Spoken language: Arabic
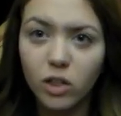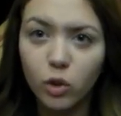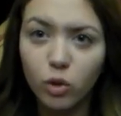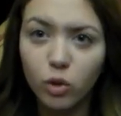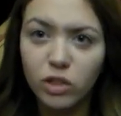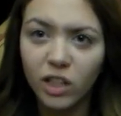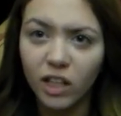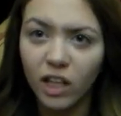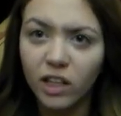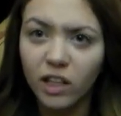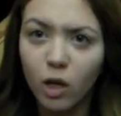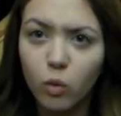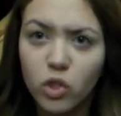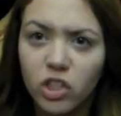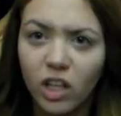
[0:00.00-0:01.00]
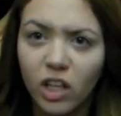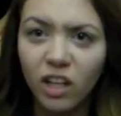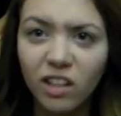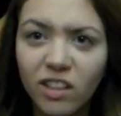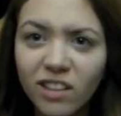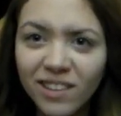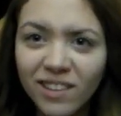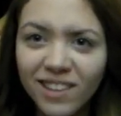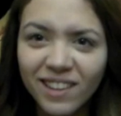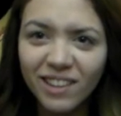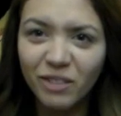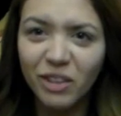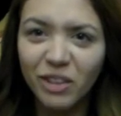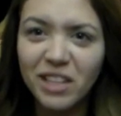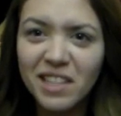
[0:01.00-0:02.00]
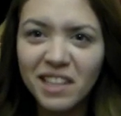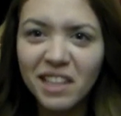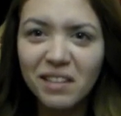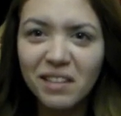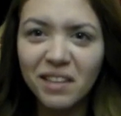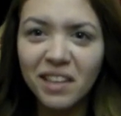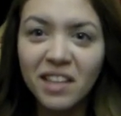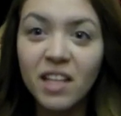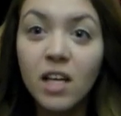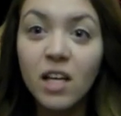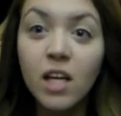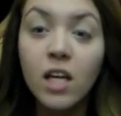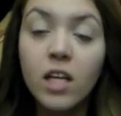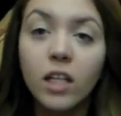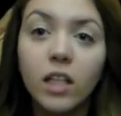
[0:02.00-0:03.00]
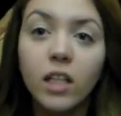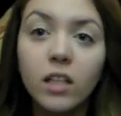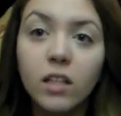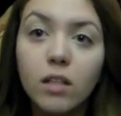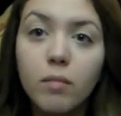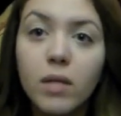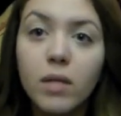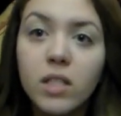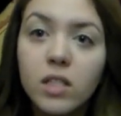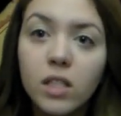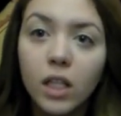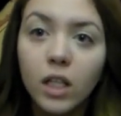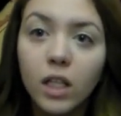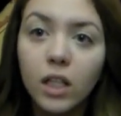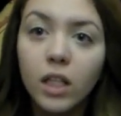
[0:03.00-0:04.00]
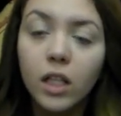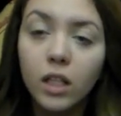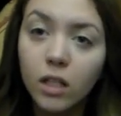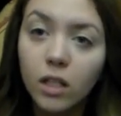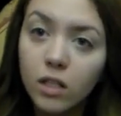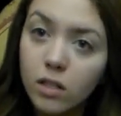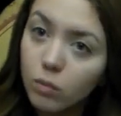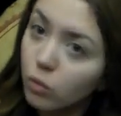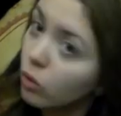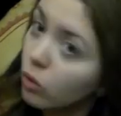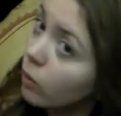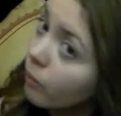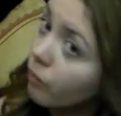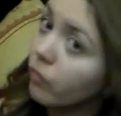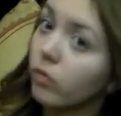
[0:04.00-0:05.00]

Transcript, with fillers: تريكو تاعي كاع حوجته دابا راني سكت فيه كي ندير البيز تاعي اللي هي كسموه